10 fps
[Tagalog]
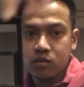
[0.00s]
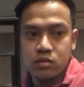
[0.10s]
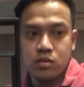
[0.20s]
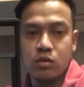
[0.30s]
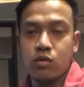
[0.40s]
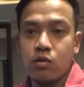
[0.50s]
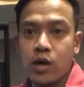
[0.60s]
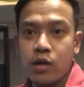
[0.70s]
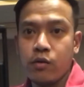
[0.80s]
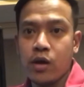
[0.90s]
So,
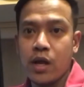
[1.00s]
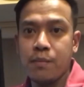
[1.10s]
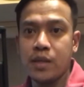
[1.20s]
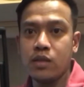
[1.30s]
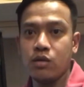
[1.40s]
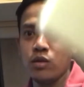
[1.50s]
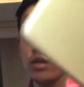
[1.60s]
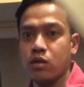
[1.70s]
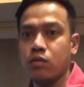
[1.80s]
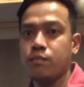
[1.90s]
kuhanin ko yung iPad ko
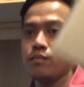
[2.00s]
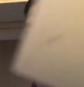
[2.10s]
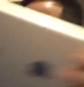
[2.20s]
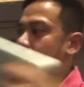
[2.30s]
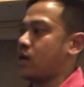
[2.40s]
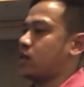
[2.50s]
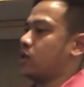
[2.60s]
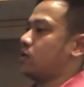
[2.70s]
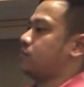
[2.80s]
dito. Try natin.